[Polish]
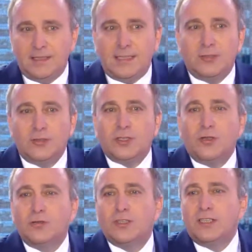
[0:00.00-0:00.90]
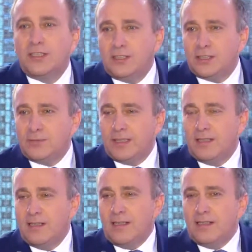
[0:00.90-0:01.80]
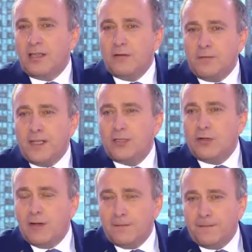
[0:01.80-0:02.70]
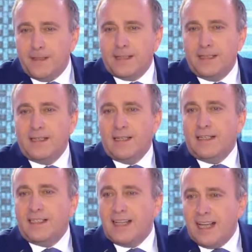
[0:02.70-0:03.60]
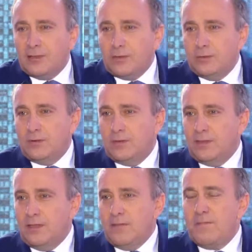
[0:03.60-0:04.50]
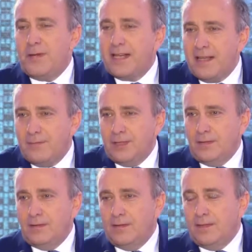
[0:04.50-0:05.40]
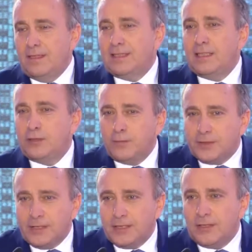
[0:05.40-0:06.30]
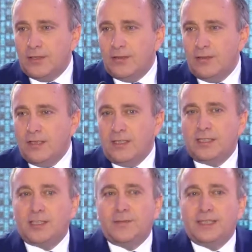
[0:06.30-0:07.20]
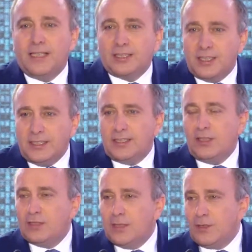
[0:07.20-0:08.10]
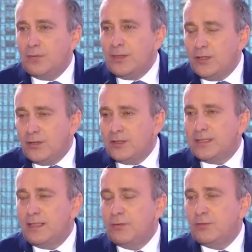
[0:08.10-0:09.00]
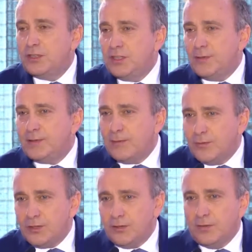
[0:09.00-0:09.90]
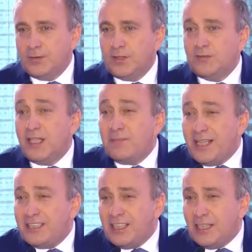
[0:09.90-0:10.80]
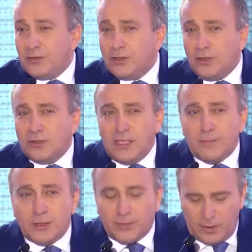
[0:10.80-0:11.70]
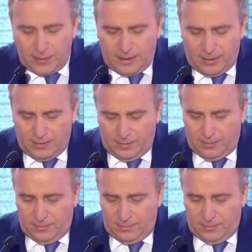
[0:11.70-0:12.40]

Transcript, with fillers: za to, że odkryliśmy tę wielką aferę nagród, premii, za to wszystko, żeby Kaczyński odebrał pieniądze uczciwym samorządowcom. Nie będzie na to zgody, nie pozwolimy na to.